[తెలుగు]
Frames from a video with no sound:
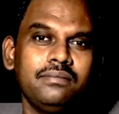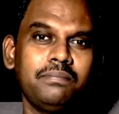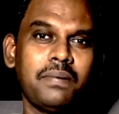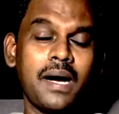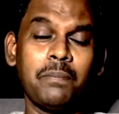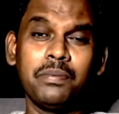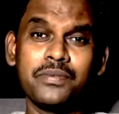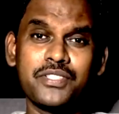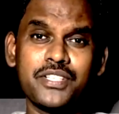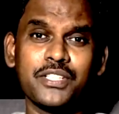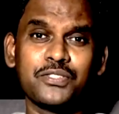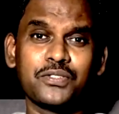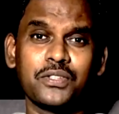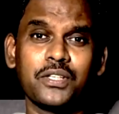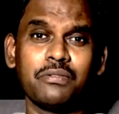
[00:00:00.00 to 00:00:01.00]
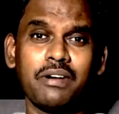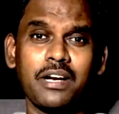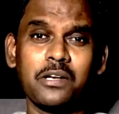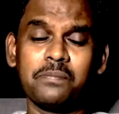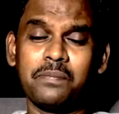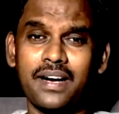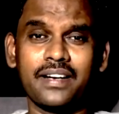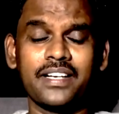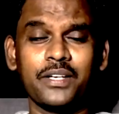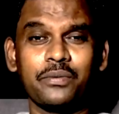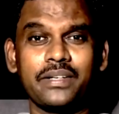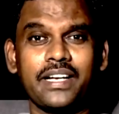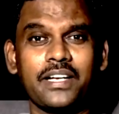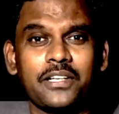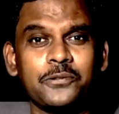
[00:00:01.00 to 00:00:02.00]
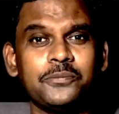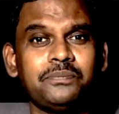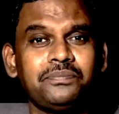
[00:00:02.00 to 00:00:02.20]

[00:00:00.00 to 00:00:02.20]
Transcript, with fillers: పాపం చేస్తున్న వాళ్ళు బాగానే ఉన్నారు